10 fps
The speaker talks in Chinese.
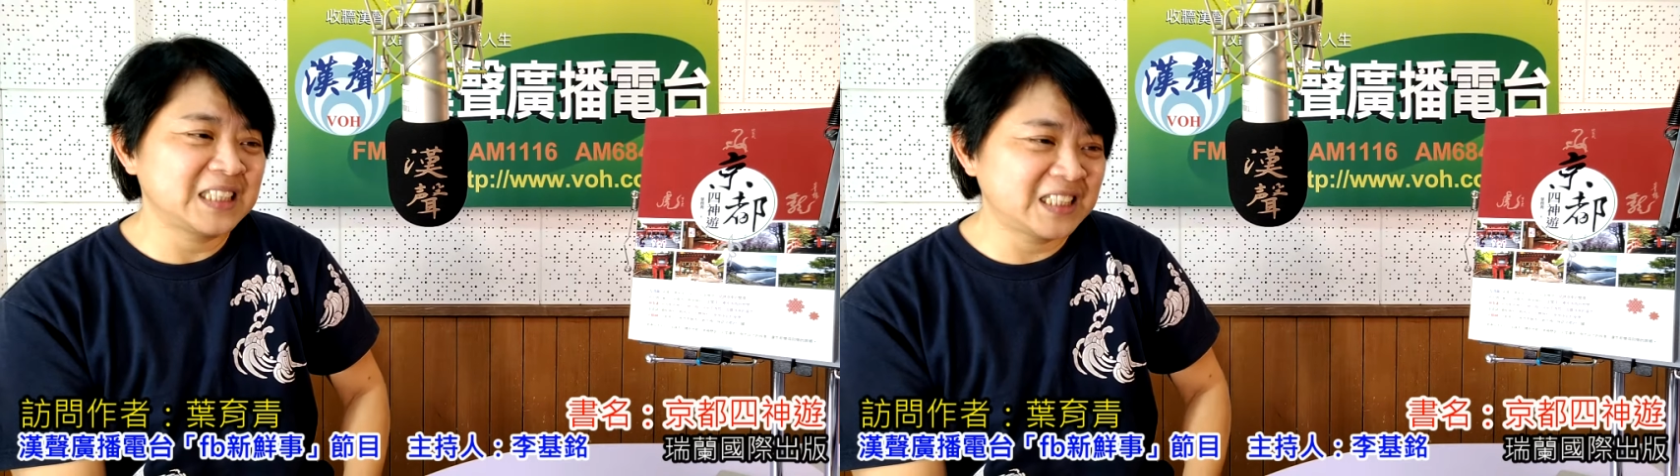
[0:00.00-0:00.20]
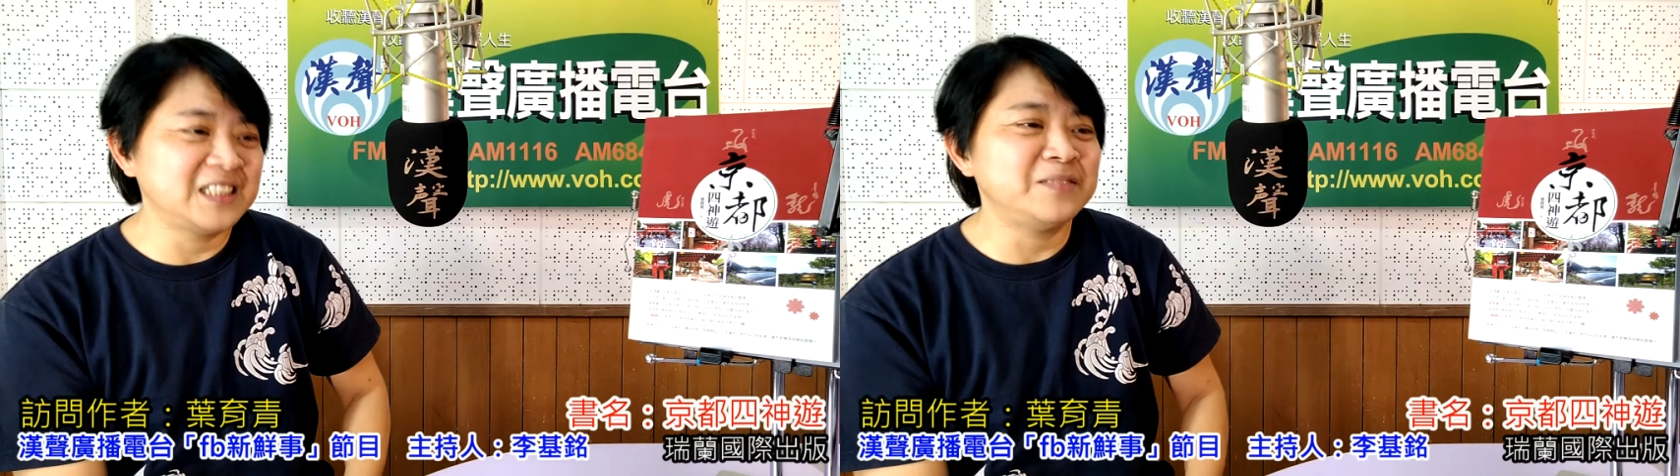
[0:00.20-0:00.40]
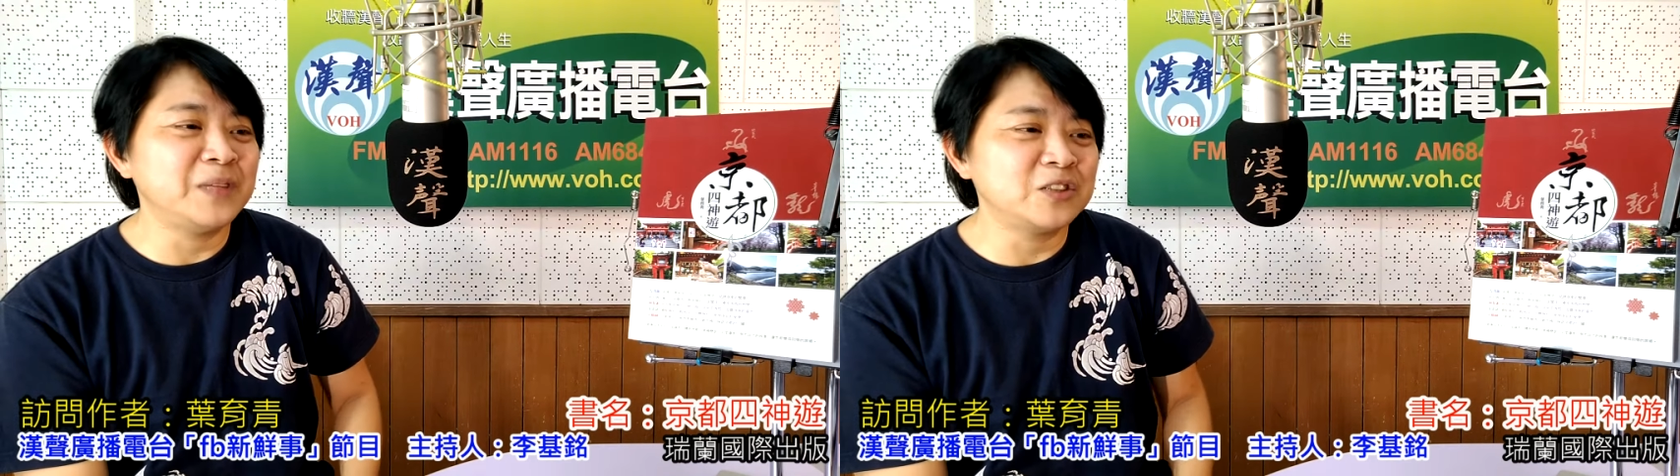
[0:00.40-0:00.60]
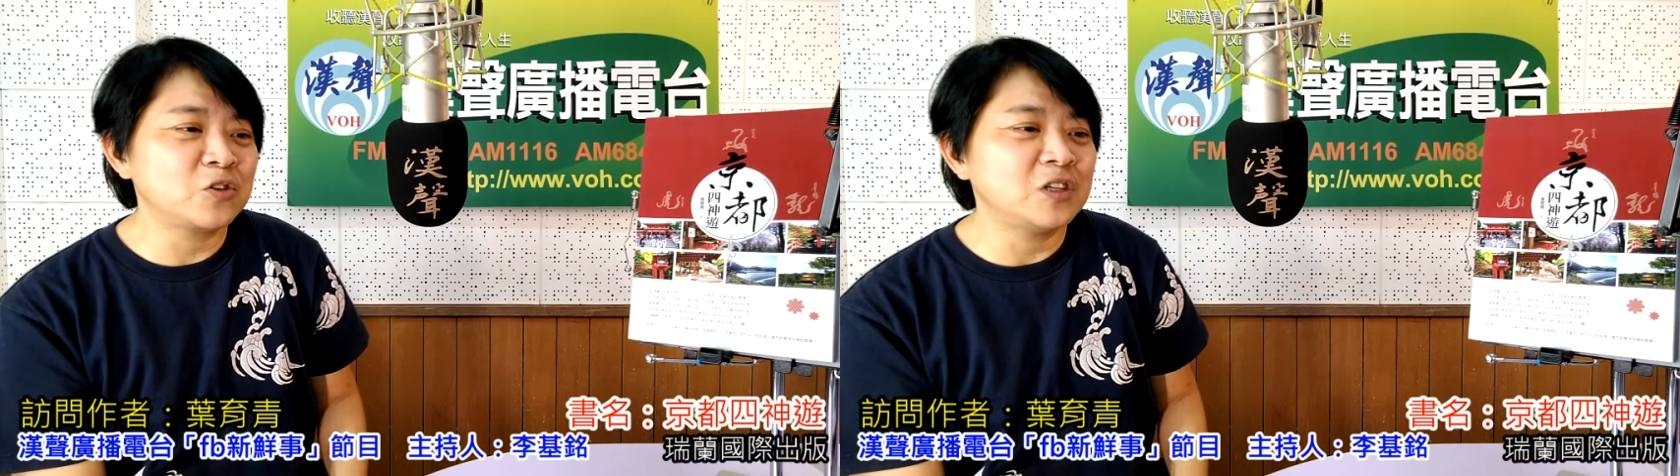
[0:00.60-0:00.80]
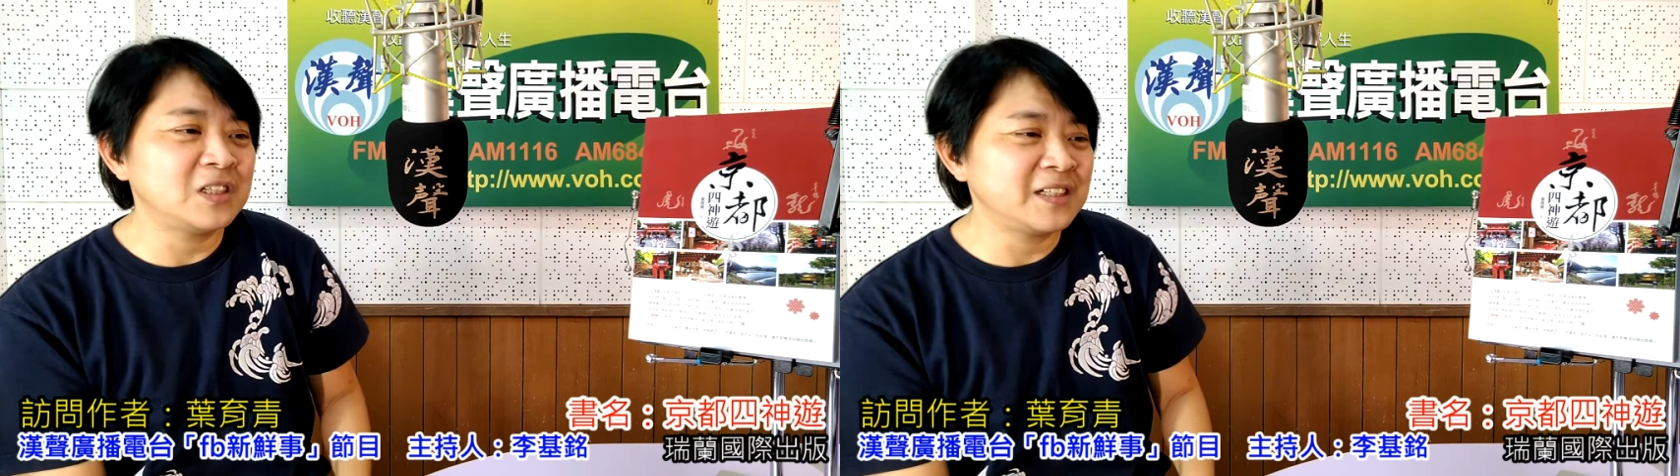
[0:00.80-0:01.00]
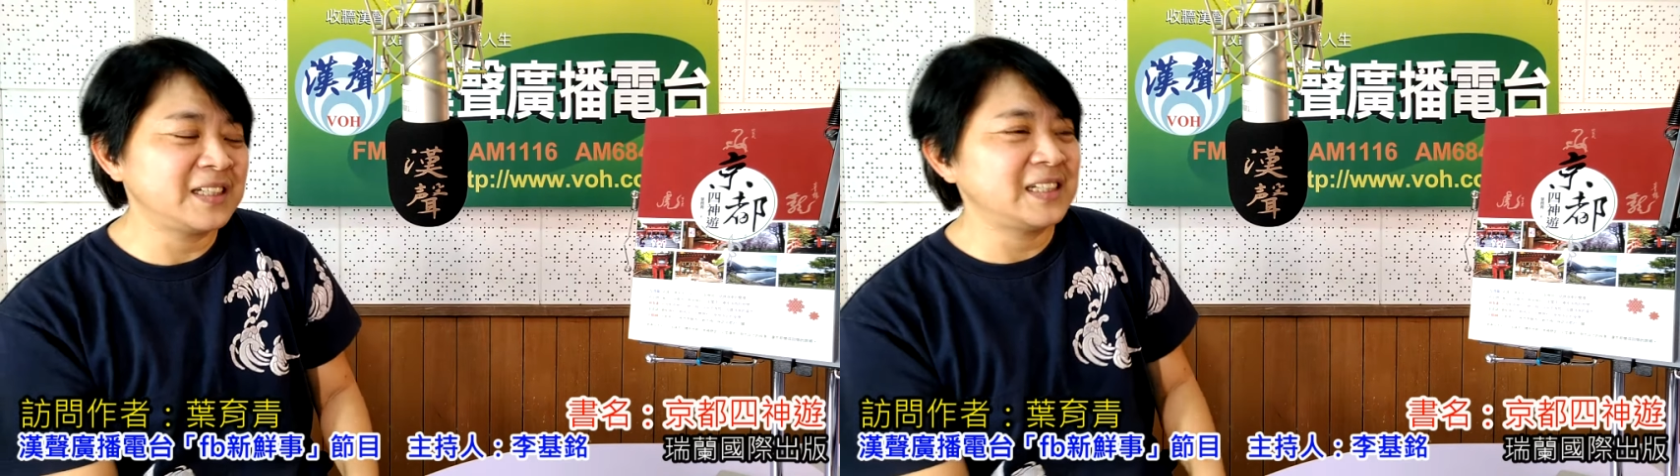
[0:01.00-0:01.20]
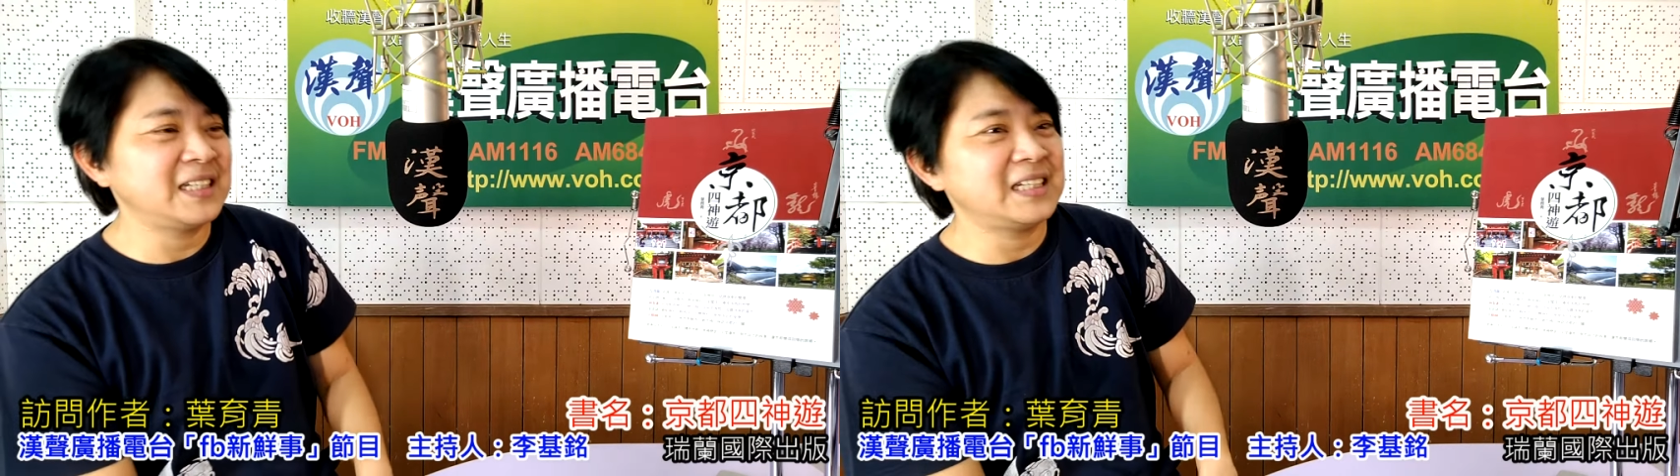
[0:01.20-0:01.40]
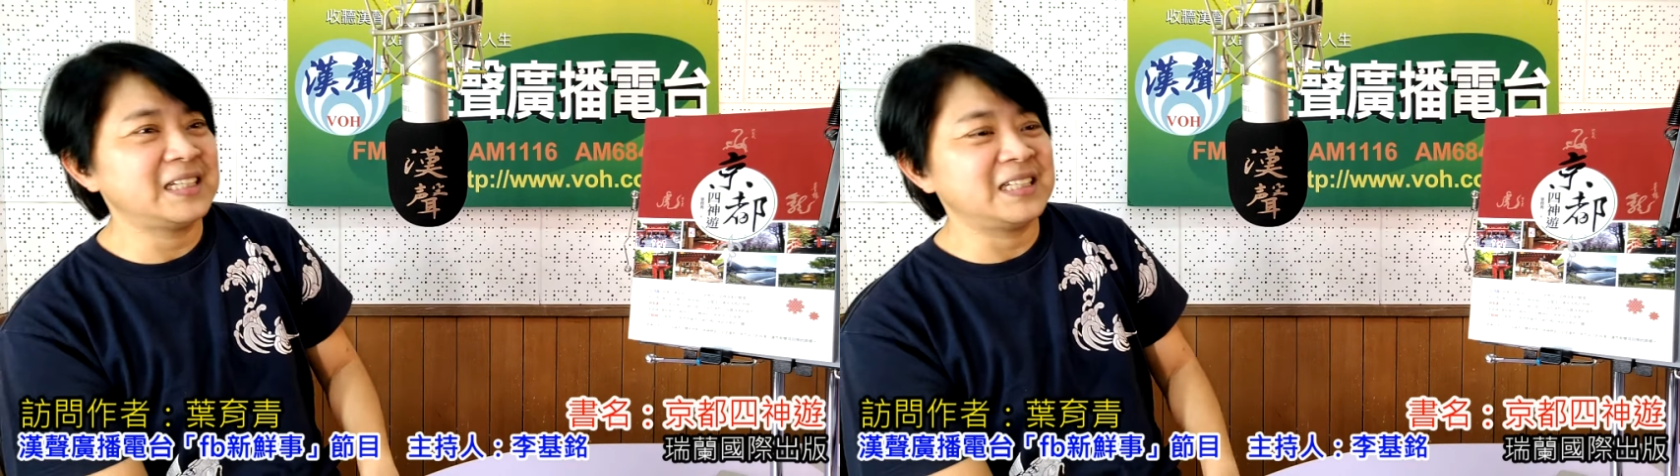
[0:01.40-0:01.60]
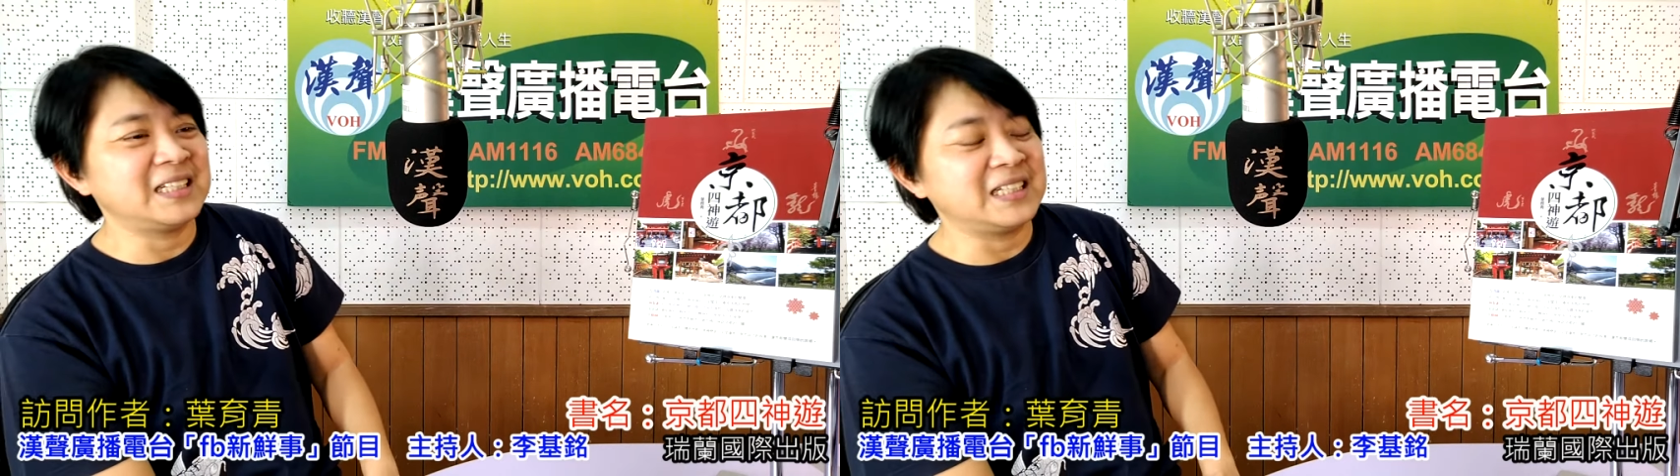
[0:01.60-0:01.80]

是没错。好，我们来